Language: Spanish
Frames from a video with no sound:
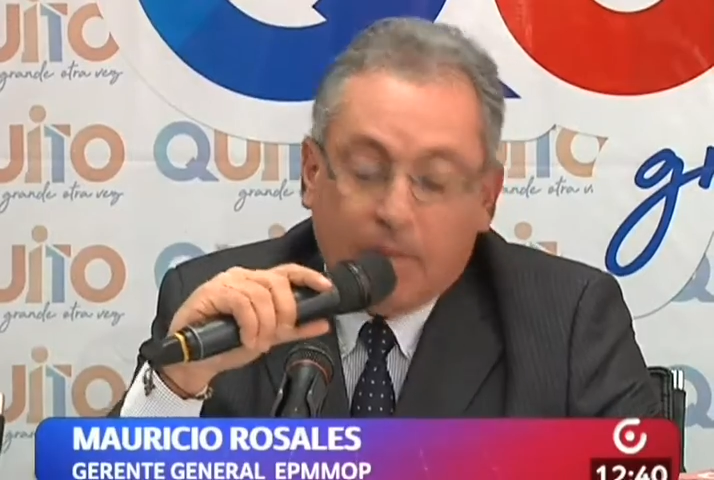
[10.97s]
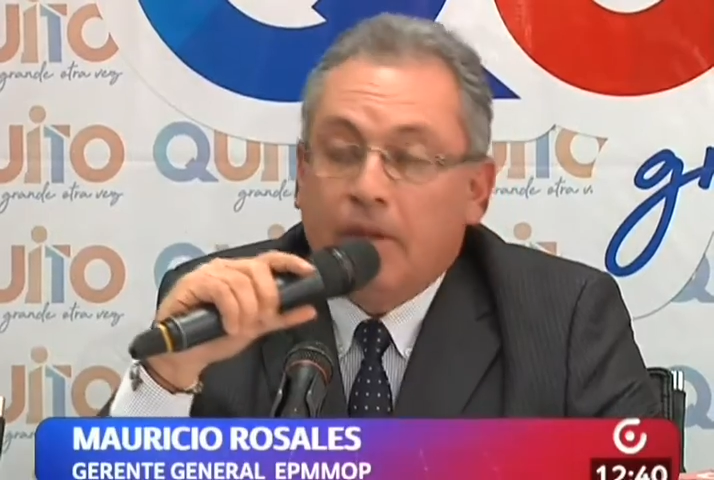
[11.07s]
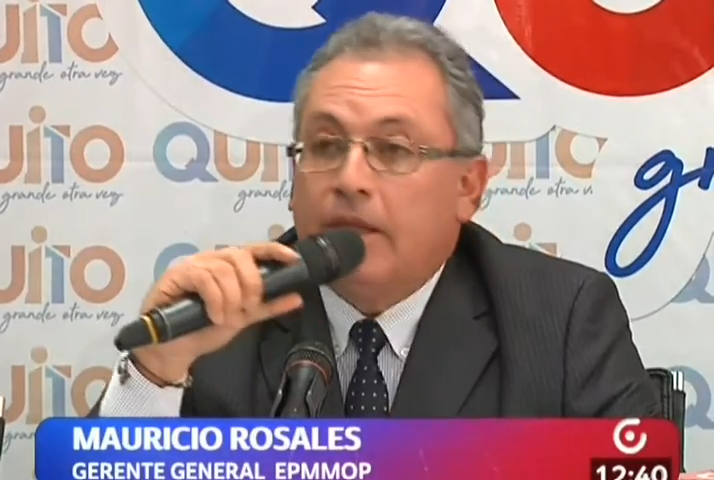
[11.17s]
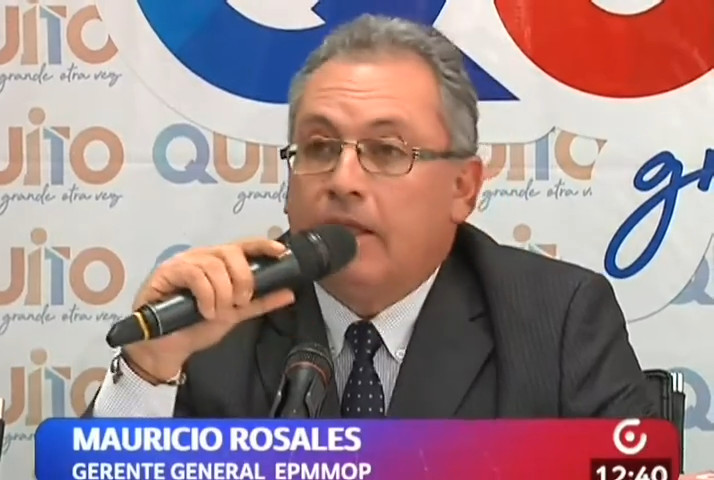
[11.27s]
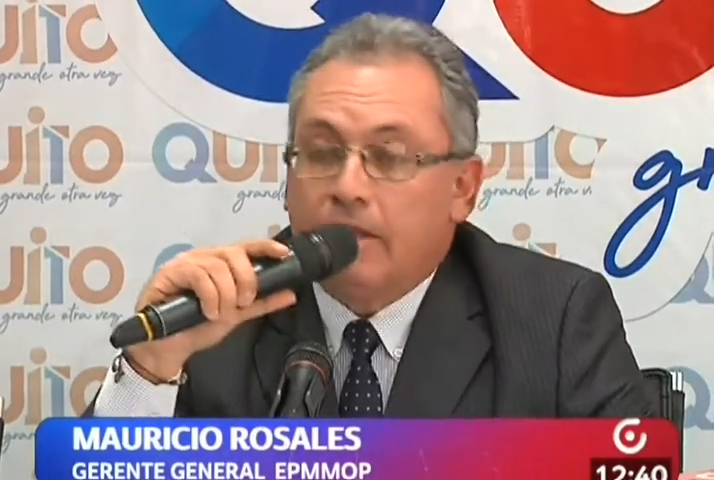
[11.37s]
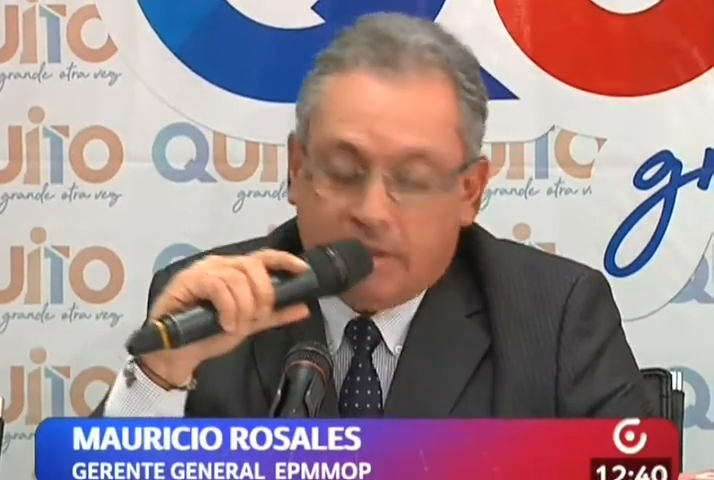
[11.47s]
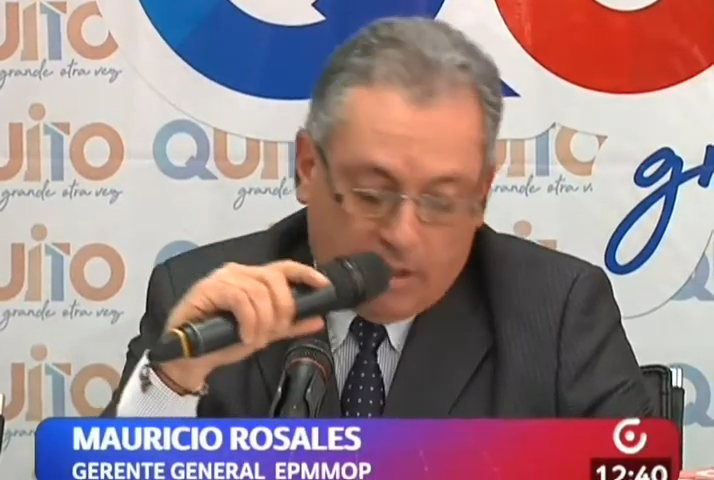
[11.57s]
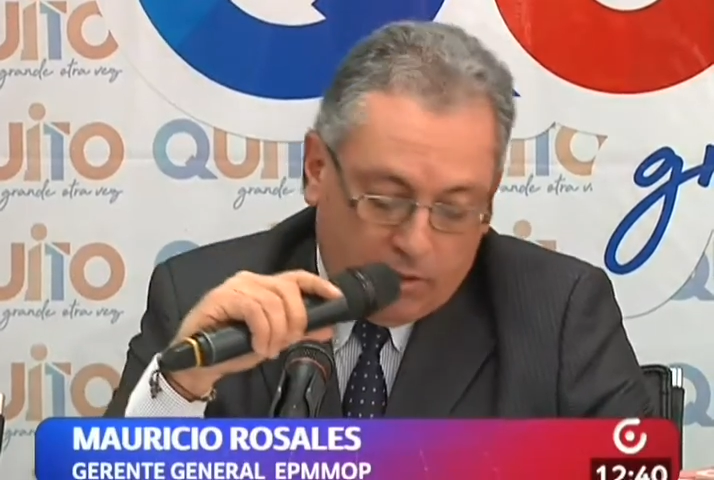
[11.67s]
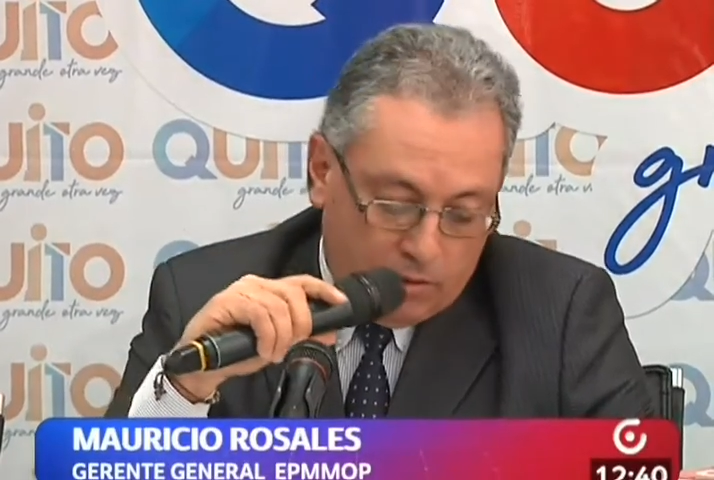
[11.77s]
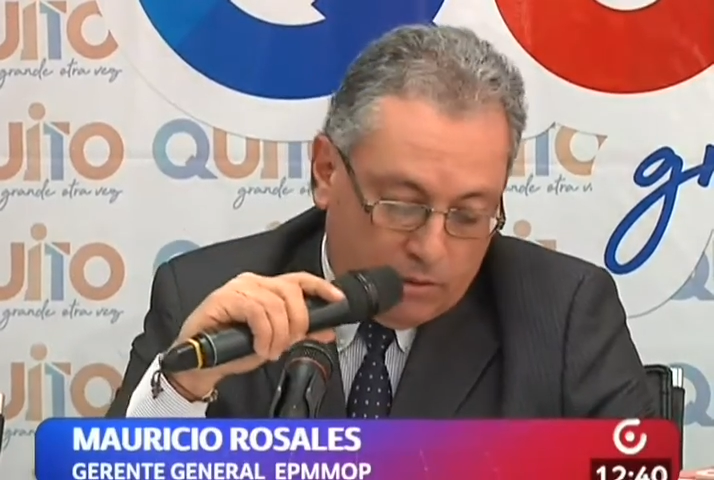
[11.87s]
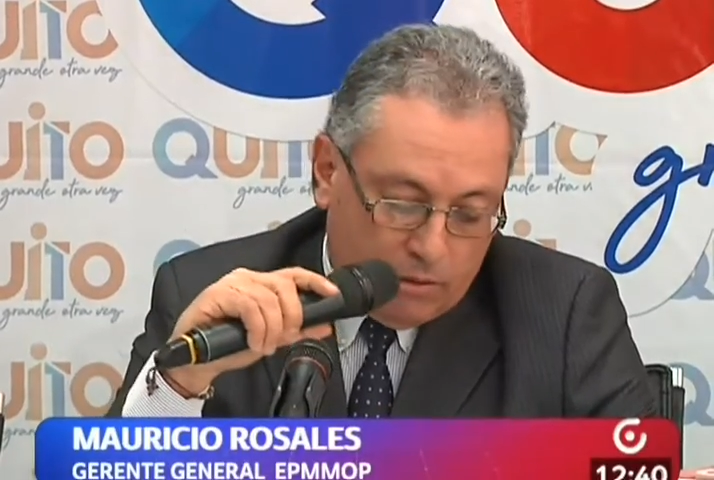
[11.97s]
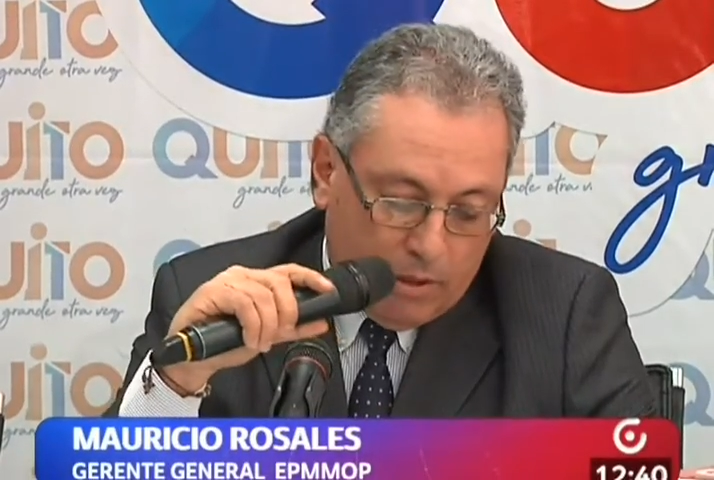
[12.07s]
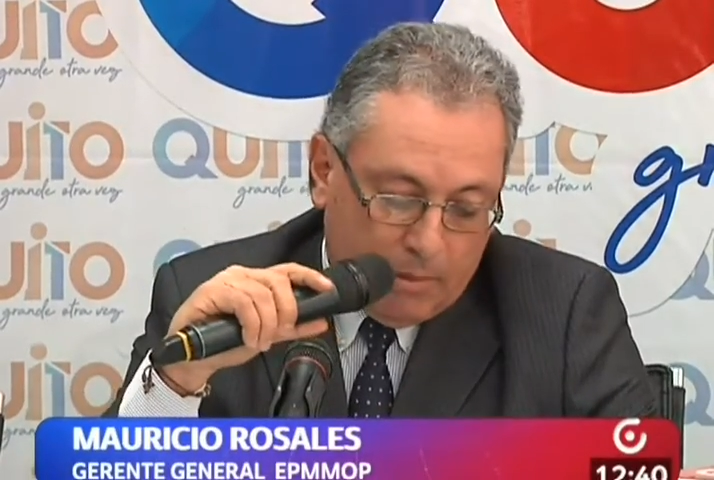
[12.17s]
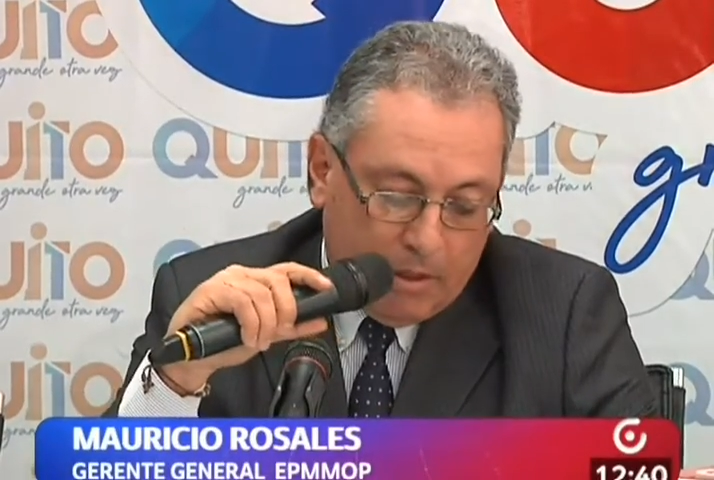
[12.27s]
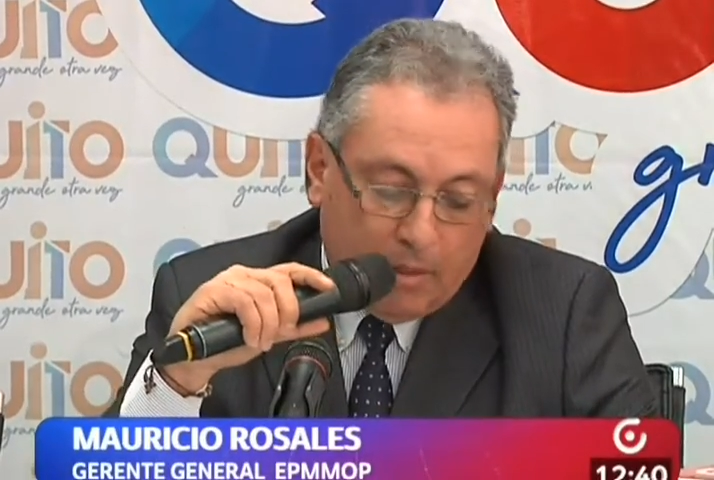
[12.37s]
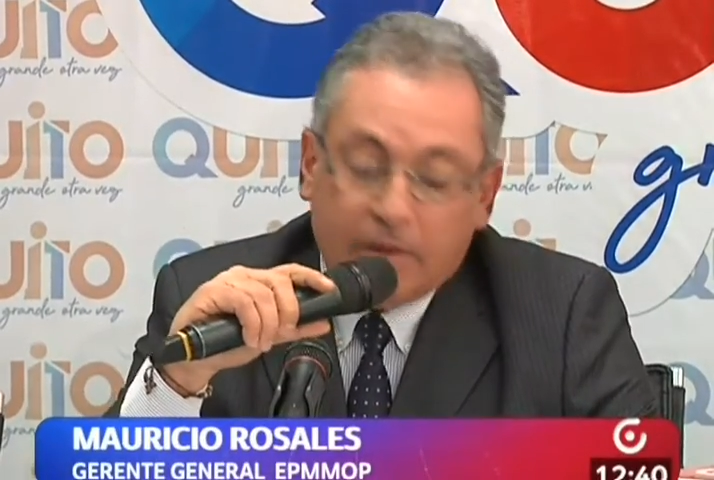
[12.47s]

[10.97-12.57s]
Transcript: la avenida 10 de agosto, la avenida